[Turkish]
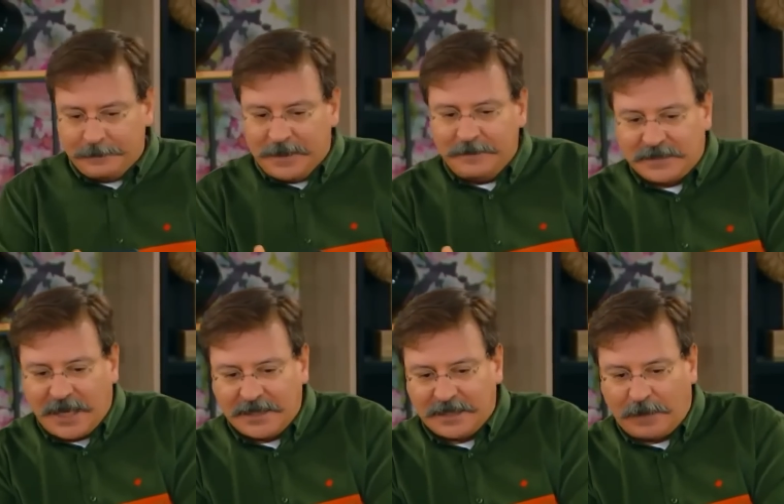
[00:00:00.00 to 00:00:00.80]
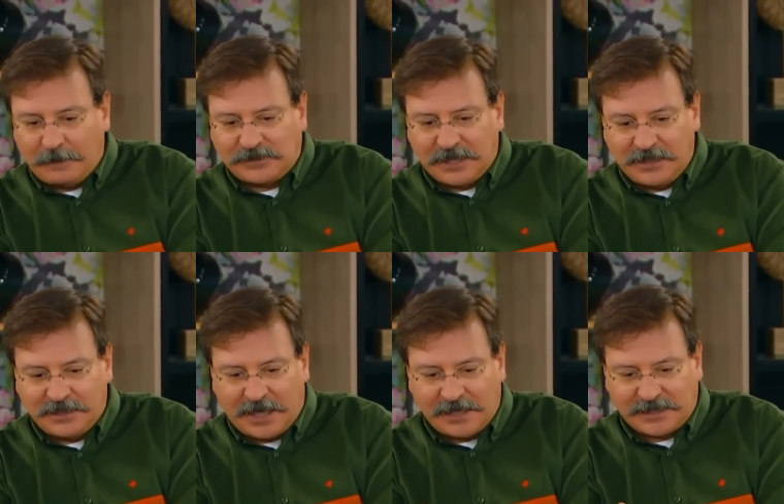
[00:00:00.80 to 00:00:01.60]
benim hikayelerimi almış kendi
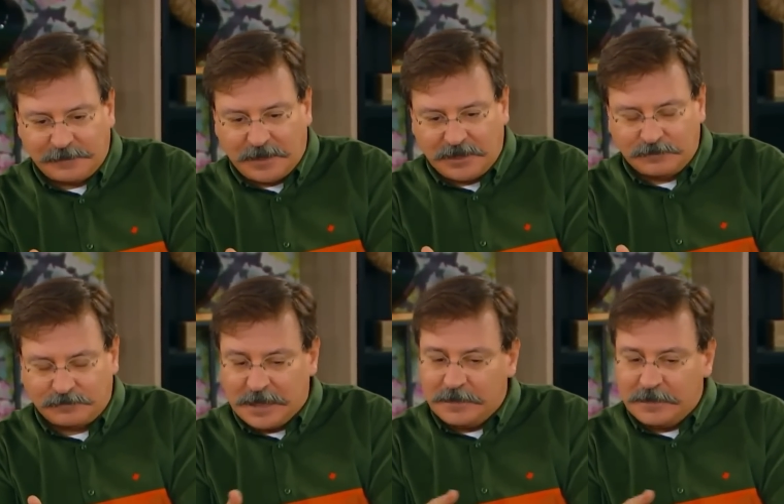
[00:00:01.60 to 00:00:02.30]
hikayesi gibi yayın.